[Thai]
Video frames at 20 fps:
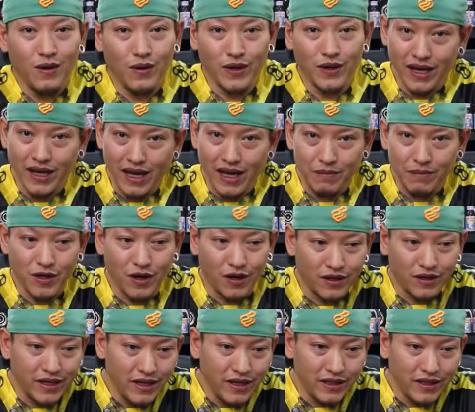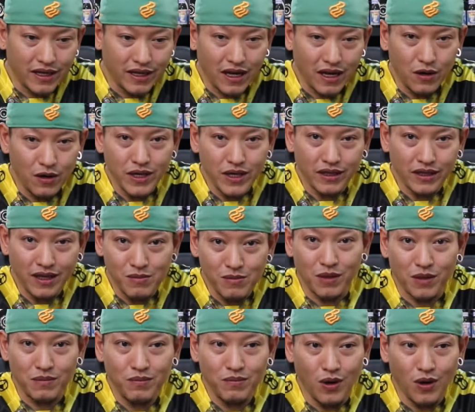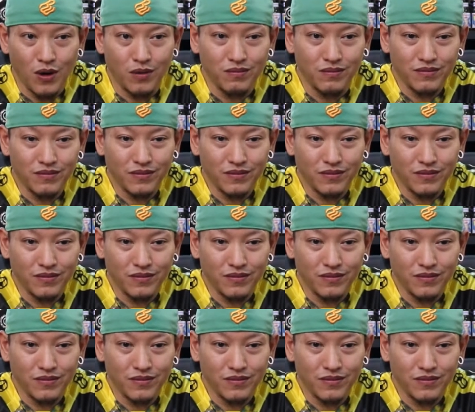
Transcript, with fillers: โอเคครับ ก่อนที่จะเข้าเรื่องทั้งหมด ผม